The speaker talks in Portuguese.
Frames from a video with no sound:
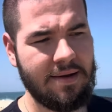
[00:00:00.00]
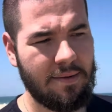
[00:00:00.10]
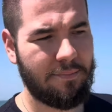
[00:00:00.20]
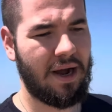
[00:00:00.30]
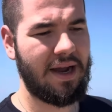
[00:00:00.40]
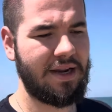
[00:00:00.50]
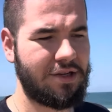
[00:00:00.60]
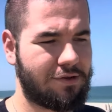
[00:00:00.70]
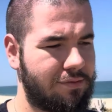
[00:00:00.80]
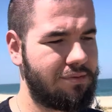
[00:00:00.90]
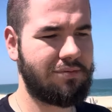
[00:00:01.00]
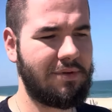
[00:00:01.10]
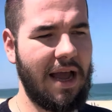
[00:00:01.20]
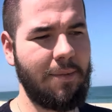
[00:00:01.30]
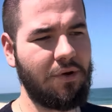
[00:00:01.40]
mas
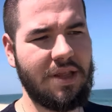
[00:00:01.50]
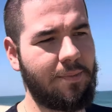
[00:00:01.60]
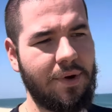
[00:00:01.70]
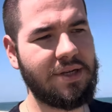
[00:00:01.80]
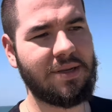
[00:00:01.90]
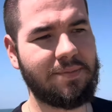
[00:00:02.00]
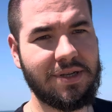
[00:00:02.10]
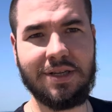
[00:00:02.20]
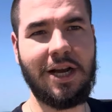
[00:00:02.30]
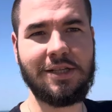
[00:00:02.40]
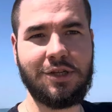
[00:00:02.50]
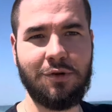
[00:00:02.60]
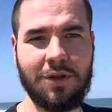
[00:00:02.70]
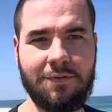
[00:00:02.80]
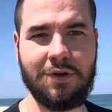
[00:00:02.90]
10 minutos depois você precisa já assistir
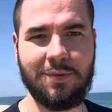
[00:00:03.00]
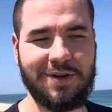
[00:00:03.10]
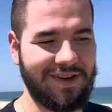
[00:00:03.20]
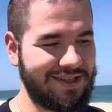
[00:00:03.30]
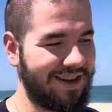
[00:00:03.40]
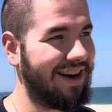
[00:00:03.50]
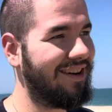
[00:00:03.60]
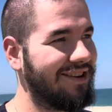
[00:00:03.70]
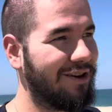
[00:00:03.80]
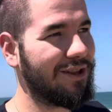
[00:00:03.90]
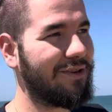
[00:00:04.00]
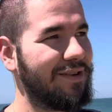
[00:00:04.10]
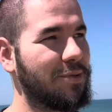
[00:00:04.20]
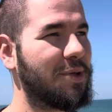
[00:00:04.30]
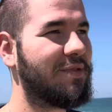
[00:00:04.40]
outro vídeo motivacional e outro
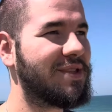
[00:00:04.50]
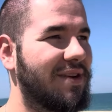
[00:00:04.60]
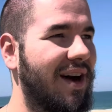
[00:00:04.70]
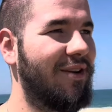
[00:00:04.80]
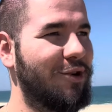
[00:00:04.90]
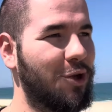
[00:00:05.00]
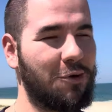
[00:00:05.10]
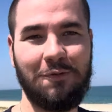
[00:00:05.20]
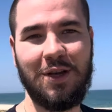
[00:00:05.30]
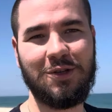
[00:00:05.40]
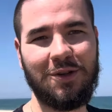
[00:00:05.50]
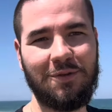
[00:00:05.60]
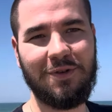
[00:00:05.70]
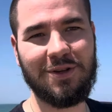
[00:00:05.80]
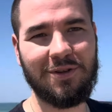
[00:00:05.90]
vídeo motivacional e outro vídeo, outro
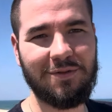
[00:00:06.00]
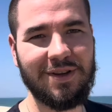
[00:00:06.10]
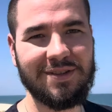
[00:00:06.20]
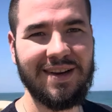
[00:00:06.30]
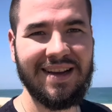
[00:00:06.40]
vídeo, outro vídeo.